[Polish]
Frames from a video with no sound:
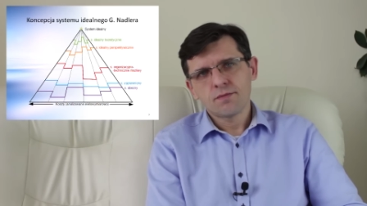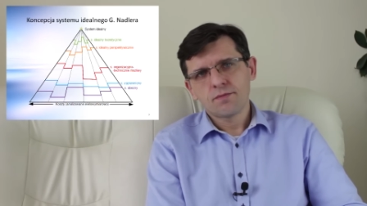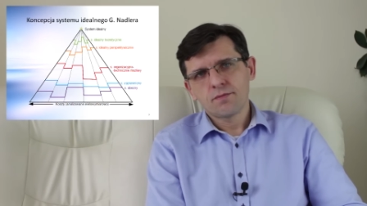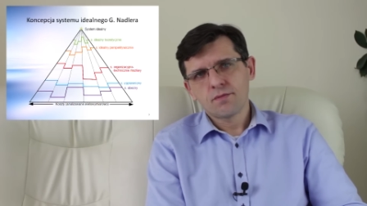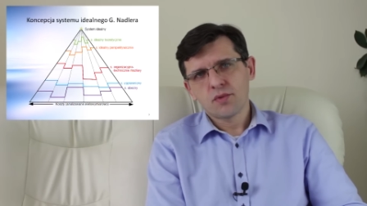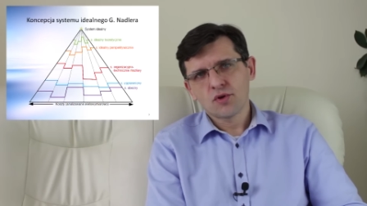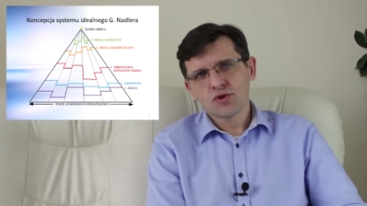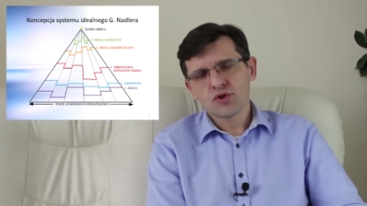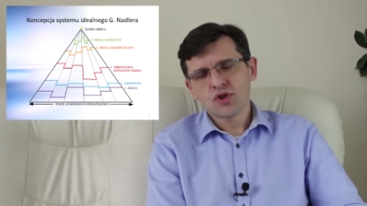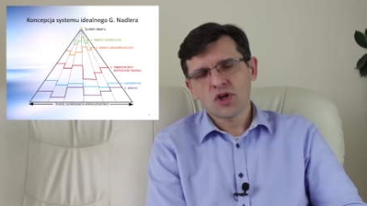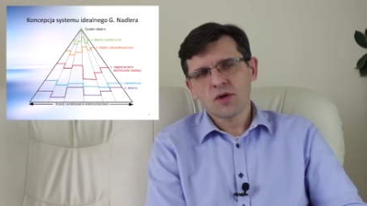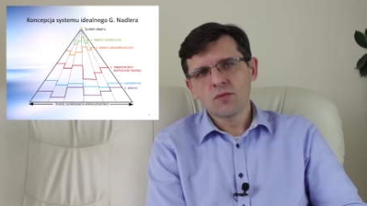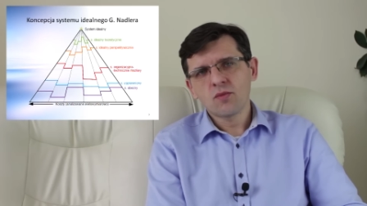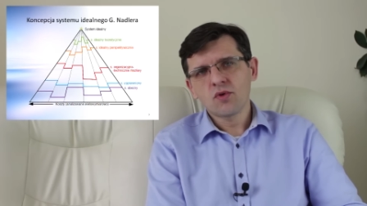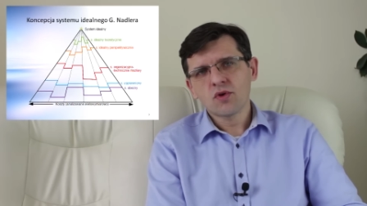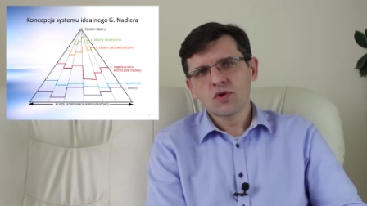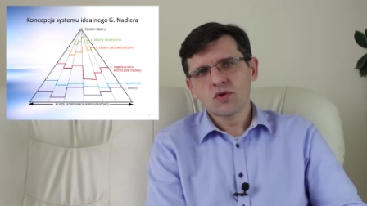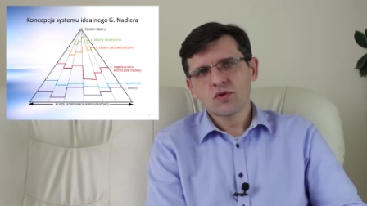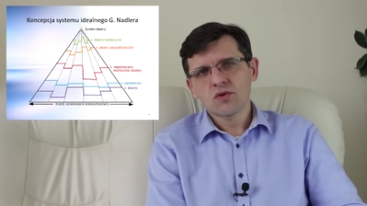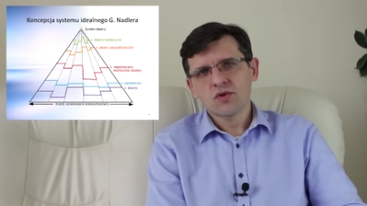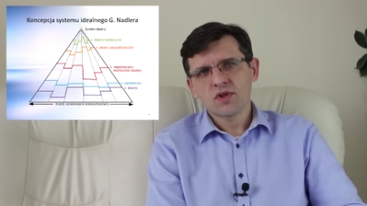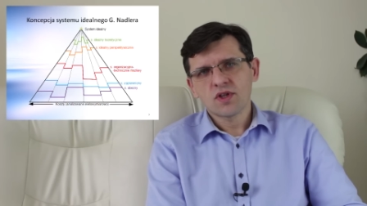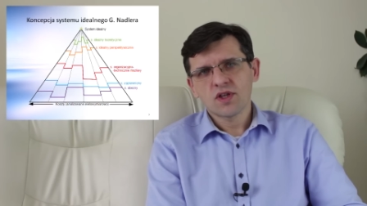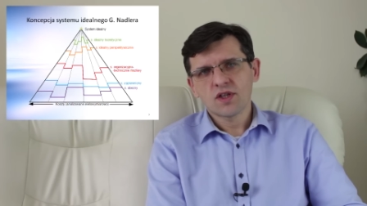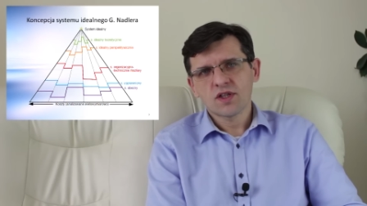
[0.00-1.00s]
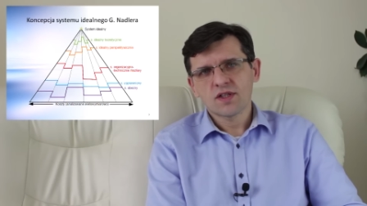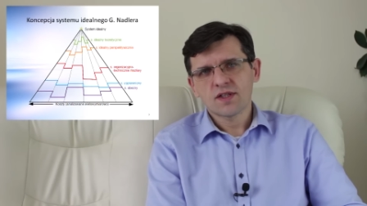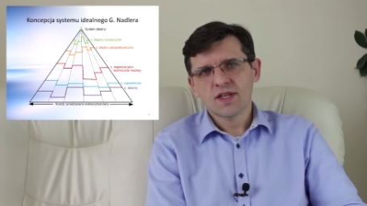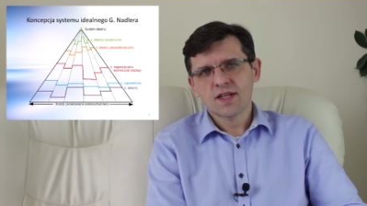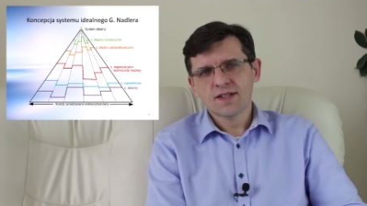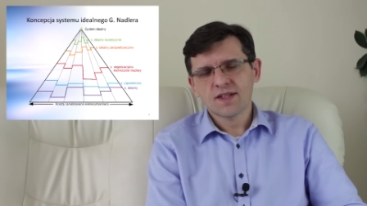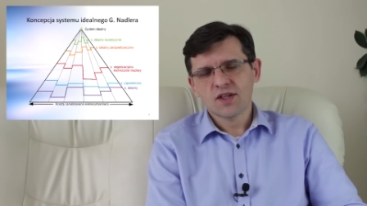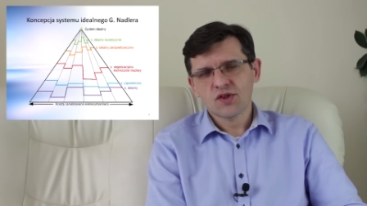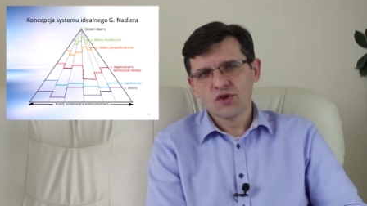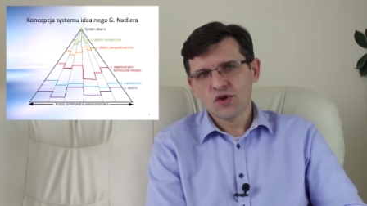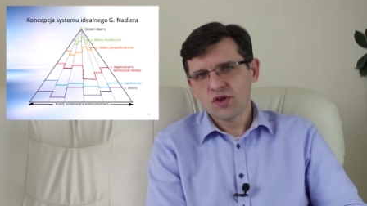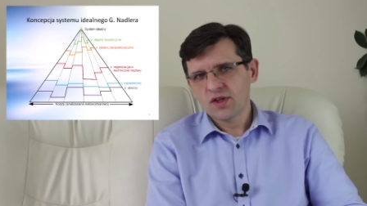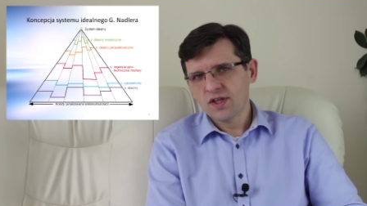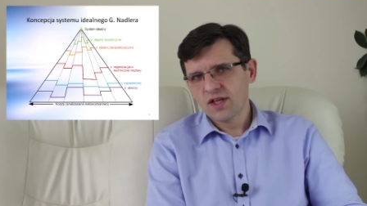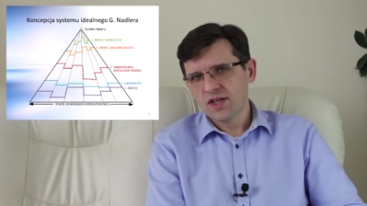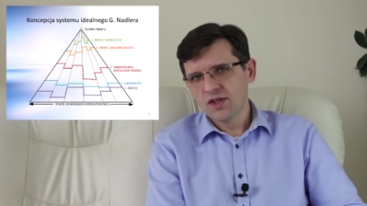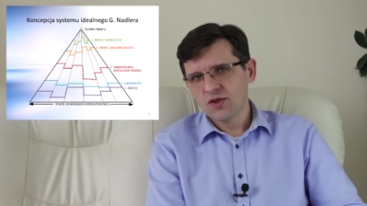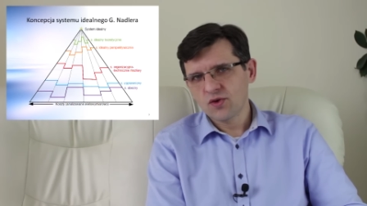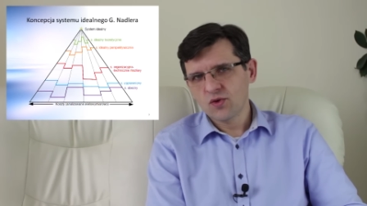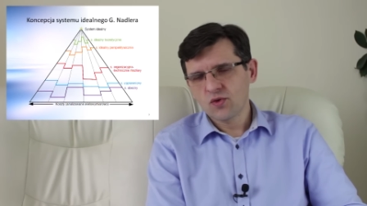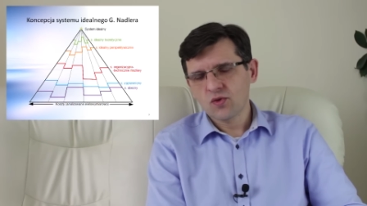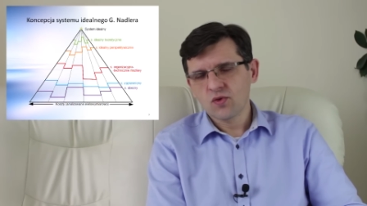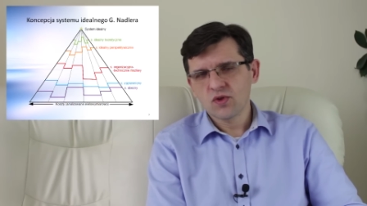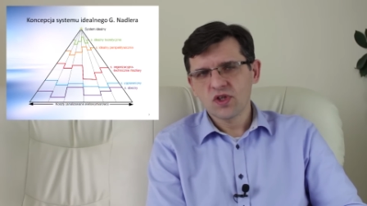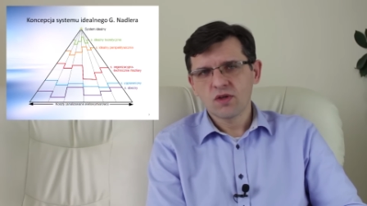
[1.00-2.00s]
poziomu, który jest zaznaczony na
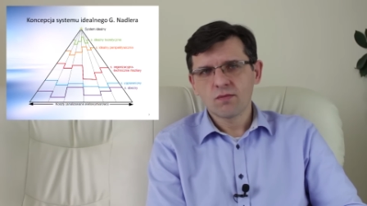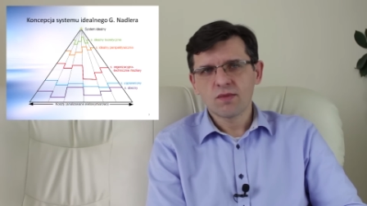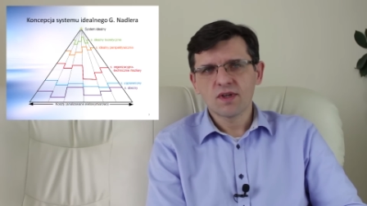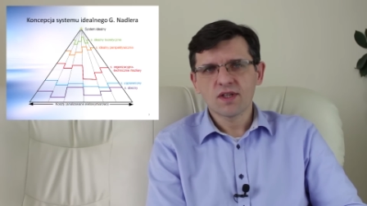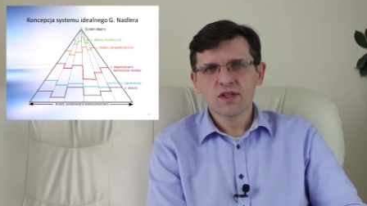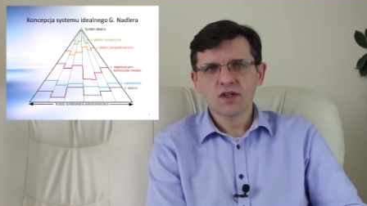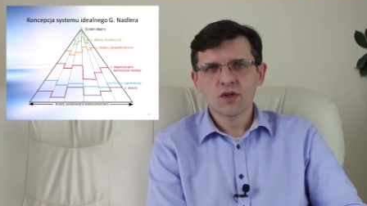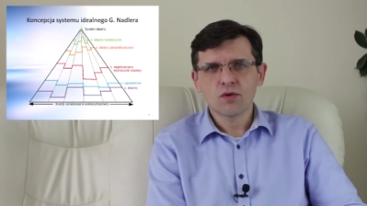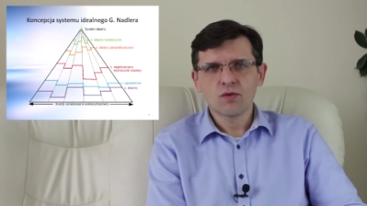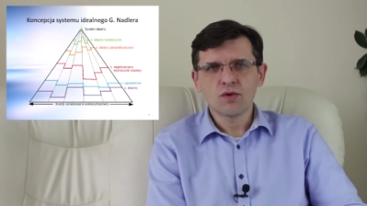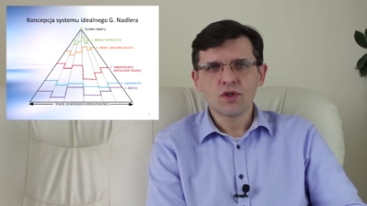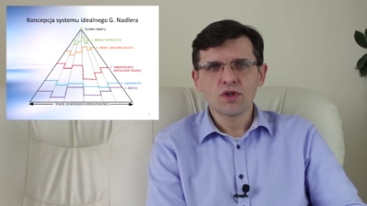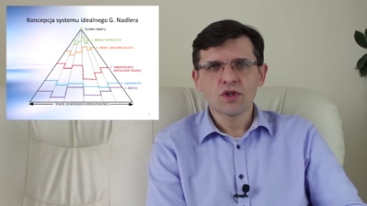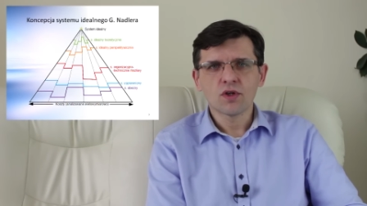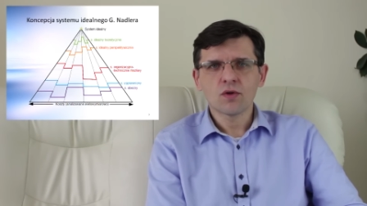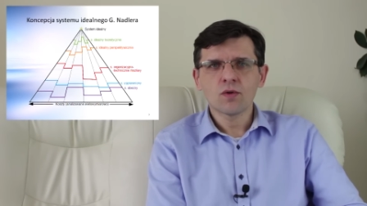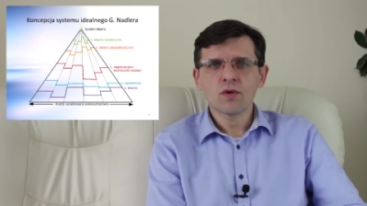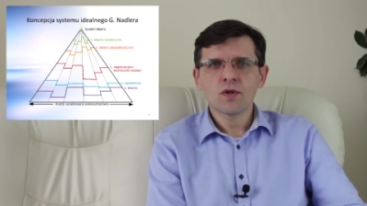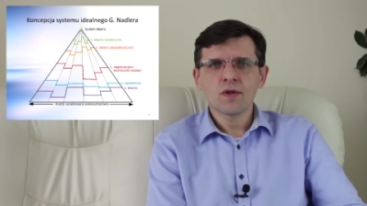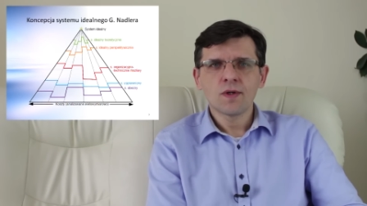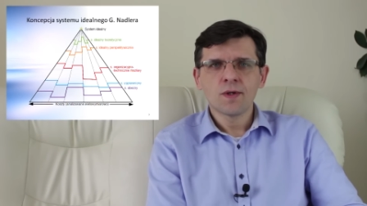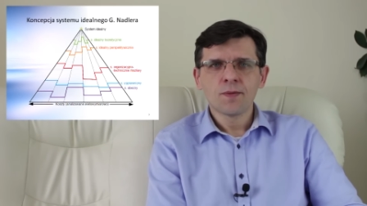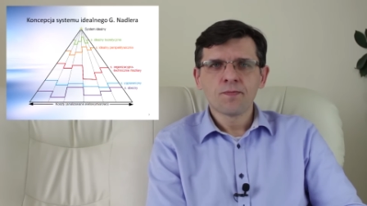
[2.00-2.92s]
rysunku niebieską linią,